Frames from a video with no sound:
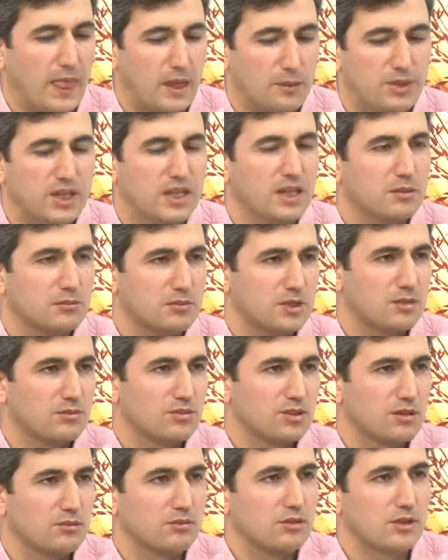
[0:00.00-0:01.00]

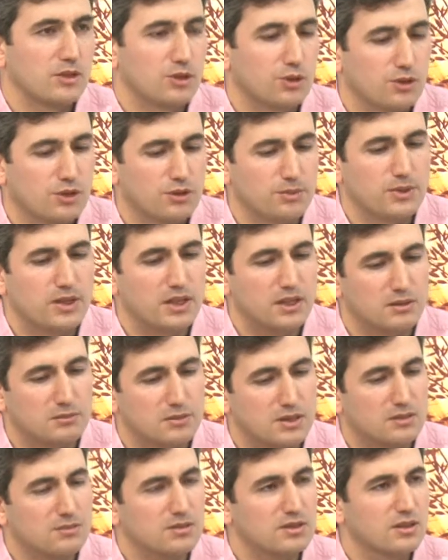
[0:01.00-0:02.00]
Peygamberimize bildiriyor.
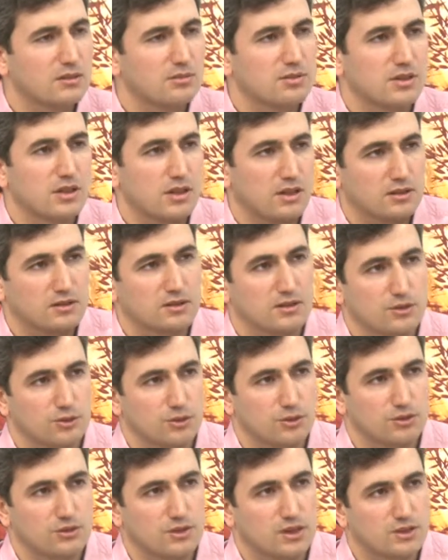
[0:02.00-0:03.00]
Peygamberimiz de bize
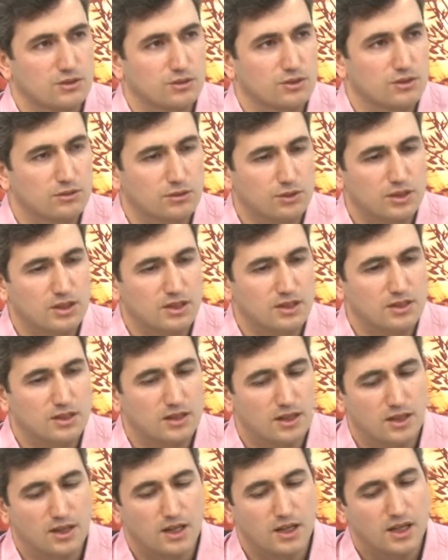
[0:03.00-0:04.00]
aktarıyor. Yani
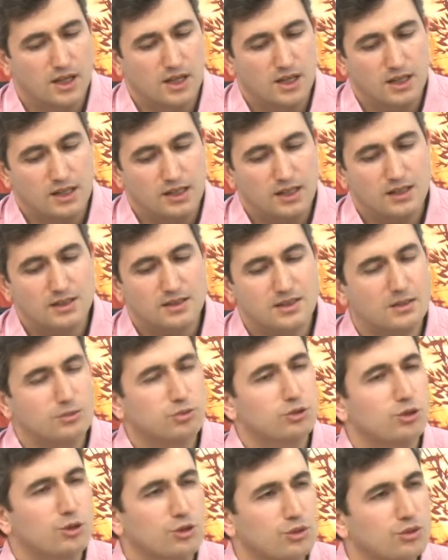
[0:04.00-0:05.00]
dolayısıyla yani siz
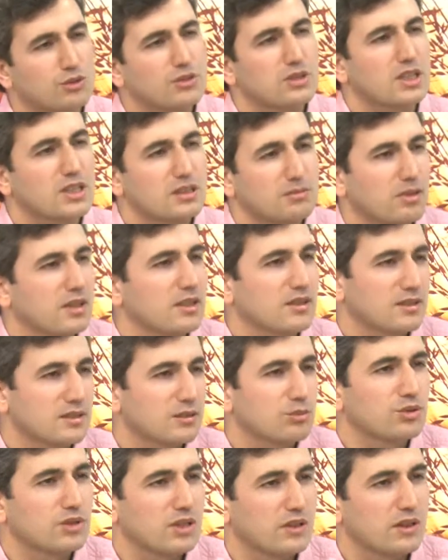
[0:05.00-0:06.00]
bunu okursanız ben
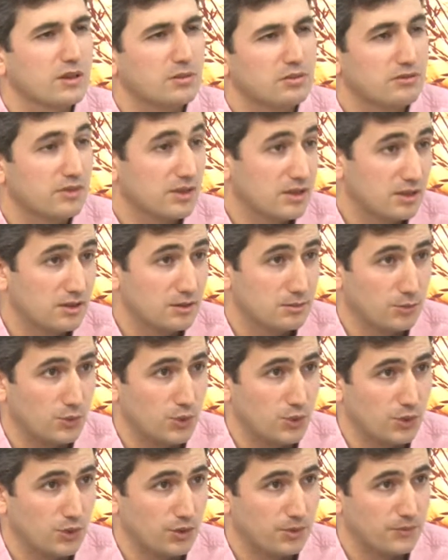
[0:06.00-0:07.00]
size bu sevabı veririm
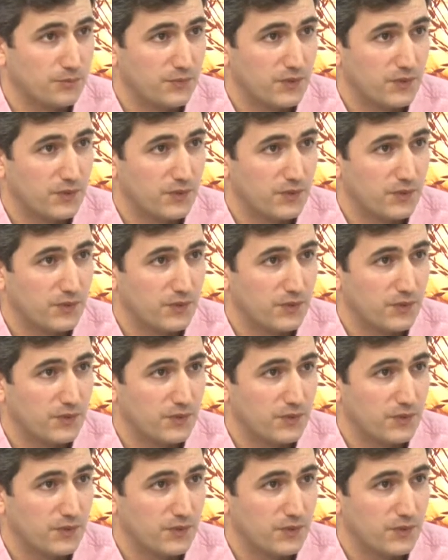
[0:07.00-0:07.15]
diyor.